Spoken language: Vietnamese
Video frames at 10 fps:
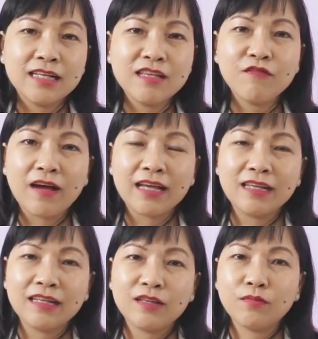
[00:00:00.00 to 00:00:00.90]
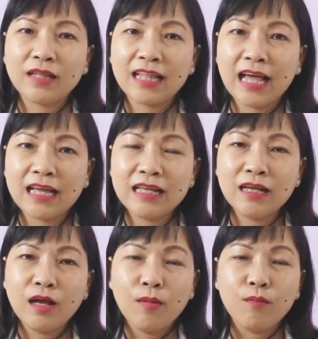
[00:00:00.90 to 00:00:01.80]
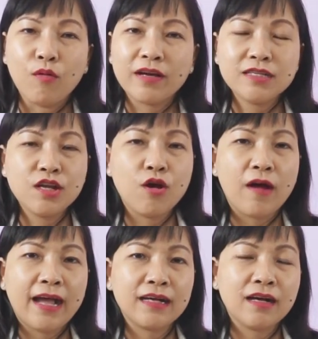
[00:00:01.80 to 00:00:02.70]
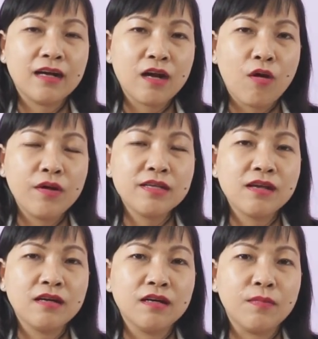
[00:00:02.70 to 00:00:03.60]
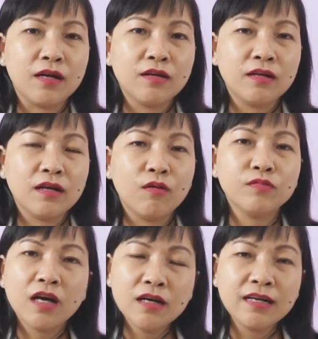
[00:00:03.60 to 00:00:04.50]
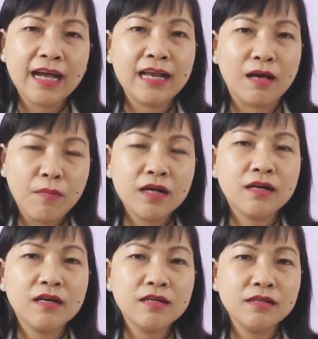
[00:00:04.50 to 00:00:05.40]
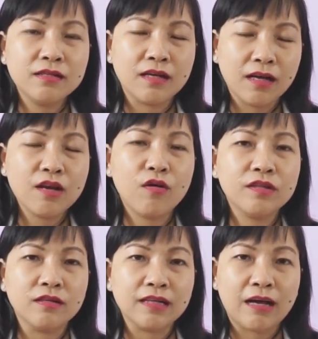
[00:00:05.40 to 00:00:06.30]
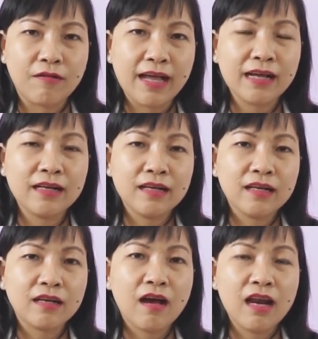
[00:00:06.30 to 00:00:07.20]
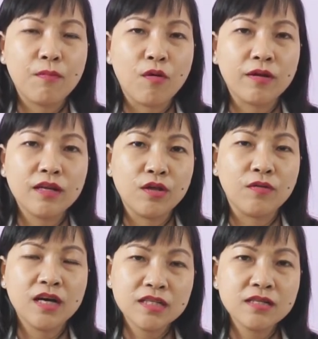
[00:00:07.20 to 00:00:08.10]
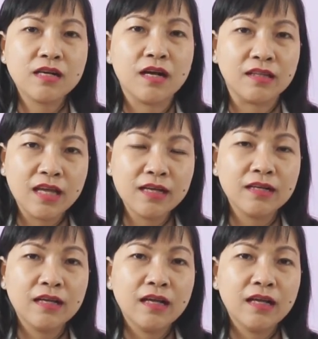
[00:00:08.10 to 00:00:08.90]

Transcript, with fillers: như vậy chúng ta thấy một cái chế độ ăn cân đối cho người bệnh ung thư hay là bất cứ những cái đối tượng nào khác đó là một cái điều hết sức cần thiết